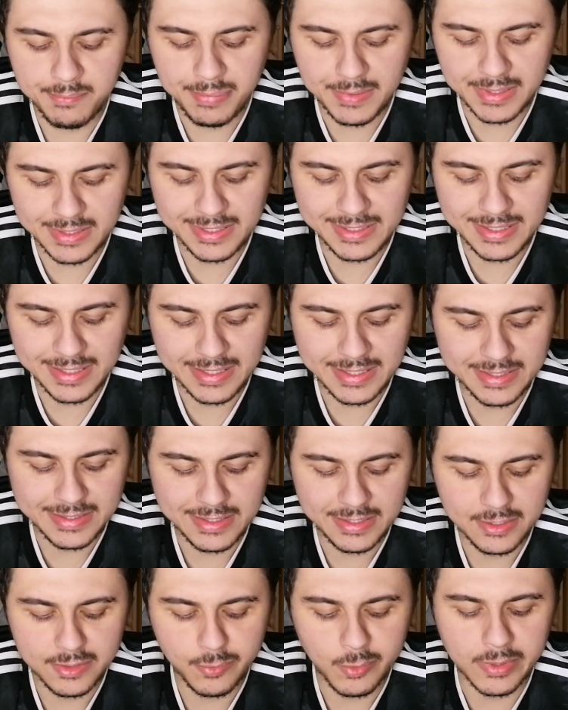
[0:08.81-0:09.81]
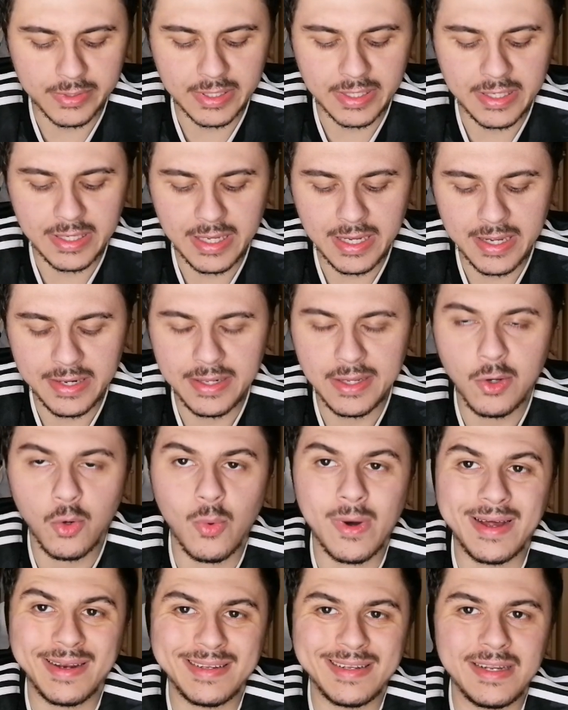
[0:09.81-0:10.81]
partita che si è disputa ieri,
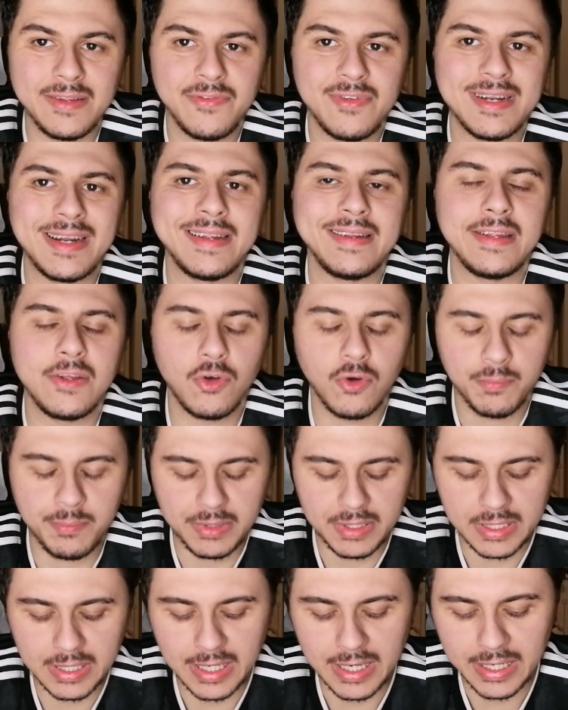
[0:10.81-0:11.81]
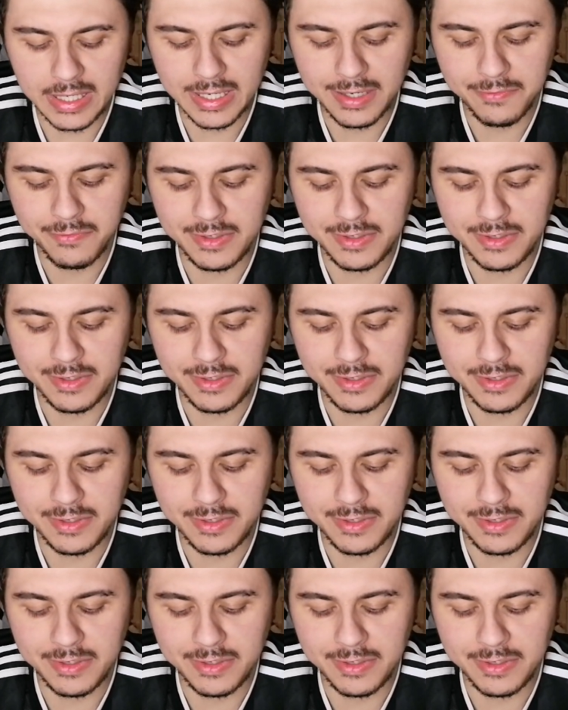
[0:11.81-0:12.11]
quarti di finale di Coppa Italia,